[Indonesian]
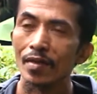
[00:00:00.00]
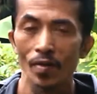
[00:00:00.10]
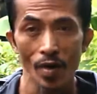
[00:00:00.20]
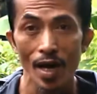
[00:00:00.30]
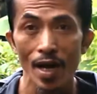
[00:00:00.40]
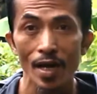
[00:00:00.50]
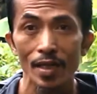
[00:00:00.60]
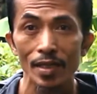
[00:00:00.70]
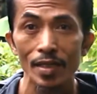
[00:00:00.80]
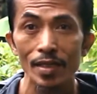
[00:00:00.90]
Wah,
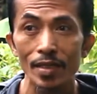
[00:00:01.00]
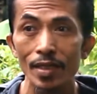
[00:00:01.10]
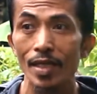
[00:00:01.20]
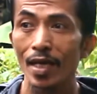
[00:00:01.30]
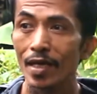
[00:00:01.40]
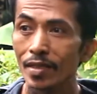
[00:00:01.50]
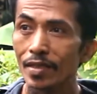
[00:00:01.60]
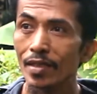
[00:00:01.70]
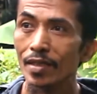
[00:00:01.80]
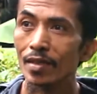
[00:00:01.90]
kita
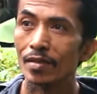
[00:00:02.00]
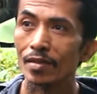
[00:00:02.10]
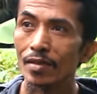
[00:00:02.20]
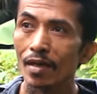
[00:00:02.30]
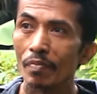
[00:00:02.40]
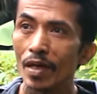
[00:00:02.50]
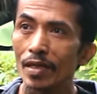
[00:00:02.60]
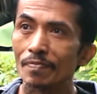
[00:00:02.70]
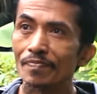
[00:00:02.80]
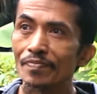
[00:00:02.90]
apa
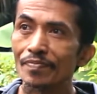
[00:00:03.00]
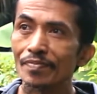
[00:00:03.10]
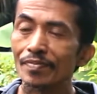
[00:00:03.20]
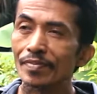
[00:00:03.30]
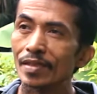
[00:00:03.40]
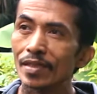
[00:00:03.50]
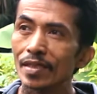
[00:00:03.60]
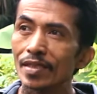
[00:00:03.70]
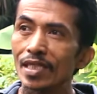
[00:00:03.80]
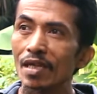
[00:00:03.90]
sikap hmm,
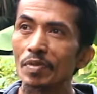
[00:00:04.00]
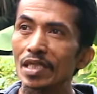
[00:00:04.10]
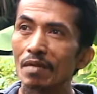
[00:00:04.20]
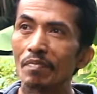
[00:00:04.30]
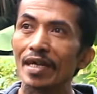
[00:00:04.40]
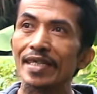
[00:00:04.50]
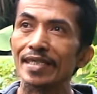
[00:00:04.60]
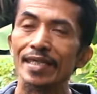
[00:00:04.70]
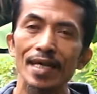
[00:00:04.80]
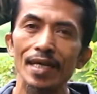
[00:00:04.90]
sikap-sikap
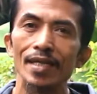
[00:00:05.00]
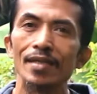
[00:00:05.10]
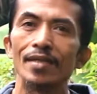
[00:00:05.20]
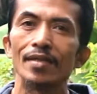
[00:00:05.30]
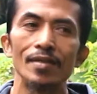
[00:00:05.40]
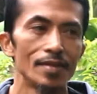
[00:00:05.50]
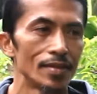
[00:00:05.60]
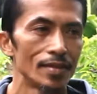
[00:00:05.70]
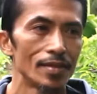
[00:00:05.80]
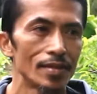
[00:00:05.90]
baiknya
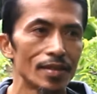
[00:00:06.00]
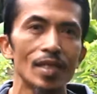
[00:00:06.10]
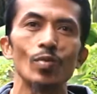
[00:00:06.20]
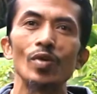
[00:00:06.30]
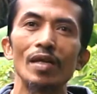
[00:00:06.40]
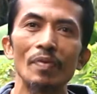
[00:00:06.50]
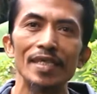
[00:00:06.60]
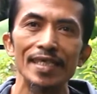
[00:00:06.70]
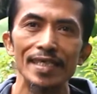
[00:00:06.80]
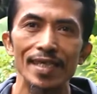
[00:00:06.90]
eh, tertular
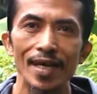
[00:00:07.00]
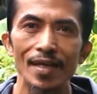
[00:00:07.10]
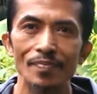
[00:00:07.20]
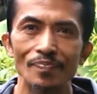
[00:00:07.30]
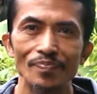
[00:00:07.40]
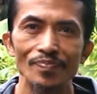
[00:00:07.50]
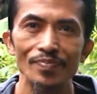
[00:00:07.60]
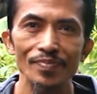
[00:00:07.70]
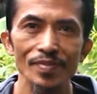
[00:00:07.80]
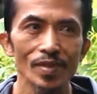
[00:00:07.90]
pada kita
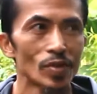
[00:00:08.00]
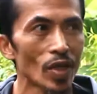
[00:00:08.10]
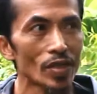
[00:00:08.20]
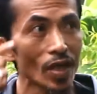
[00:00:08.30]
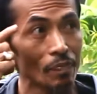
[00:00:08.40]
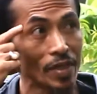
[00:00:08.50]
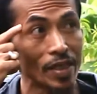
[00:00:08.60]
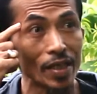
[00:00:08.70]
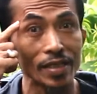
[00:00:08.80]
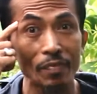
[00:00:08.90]
cara-cara
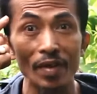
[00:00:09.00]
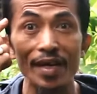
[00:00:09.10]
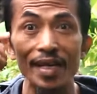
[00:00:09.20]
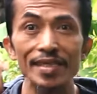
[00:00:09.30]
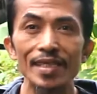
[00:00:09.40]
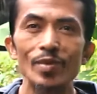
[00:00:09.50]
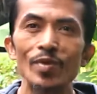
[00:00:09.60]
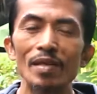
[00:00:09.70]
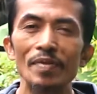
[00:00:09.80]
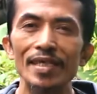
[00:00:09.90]
pikiran cemerlangnya
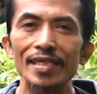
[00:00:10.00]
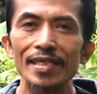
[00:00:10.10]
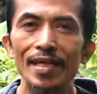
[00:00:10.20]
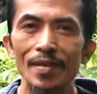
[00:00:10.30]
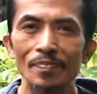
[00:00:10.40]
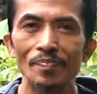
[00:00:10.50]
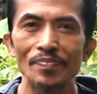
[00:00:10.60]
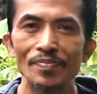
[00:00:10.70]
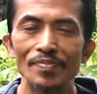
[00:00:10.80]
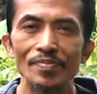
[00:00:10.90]
tertular pada kita
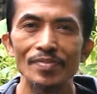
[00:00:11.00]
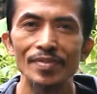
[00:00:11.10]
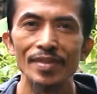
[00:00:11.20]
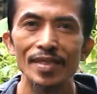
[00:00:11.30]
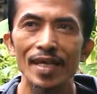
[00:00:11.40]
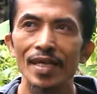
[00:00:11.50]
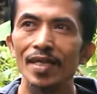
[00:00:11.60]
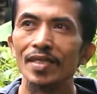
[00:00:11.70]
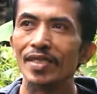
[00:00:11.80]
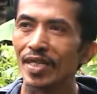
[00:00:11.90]
ya
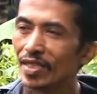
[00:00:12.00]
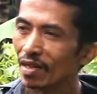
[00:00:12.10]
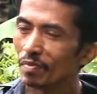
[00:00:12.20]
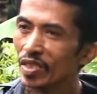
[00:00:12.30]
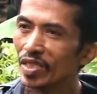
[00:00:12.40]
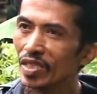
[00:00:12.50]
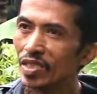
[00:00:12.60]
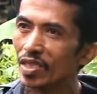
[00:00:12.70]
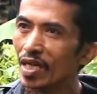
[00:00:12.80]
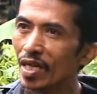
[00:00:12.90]
cara-cara
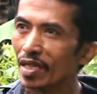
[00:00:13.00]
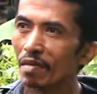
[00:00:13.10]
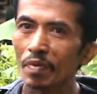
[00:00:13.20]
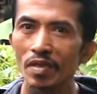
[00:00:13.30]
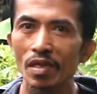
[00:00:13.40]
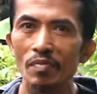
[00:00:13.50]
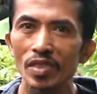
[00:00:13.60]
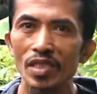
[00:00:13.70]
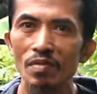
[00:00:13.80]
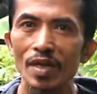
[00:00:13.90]
bisnisnya kenapa dia
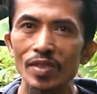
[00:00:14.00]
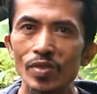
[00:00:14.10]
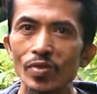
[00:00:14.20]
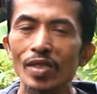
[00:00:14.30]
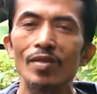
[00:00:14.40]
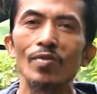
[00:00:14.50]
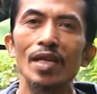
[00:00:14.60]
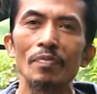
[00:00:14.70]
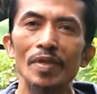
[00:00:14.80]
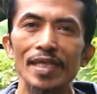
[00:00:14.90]
bisnis maju
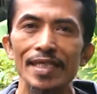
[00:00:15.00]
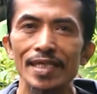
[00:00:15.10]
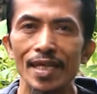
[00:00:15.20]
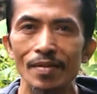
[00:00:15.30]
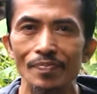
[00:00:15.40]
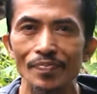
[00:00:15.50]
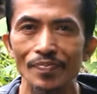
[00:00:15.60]
tertular pada kita